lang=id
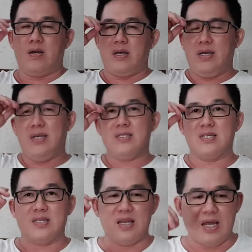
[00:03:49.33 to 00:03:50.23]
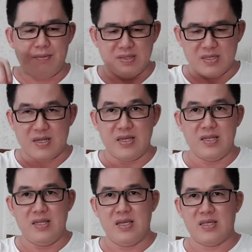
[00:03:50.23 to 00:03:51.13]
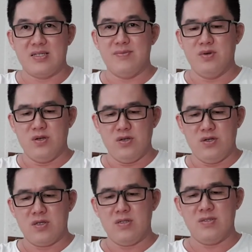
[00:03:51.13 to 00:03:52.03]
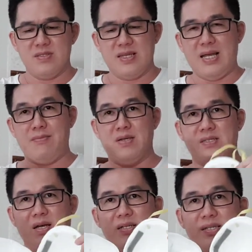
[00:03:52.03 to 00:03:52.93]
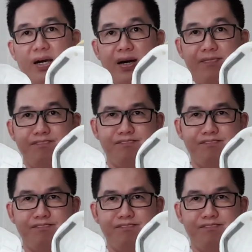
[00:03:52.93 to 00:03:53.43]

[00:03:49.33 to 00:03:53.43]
oke setelah masker ini kita jemur selama setengah jam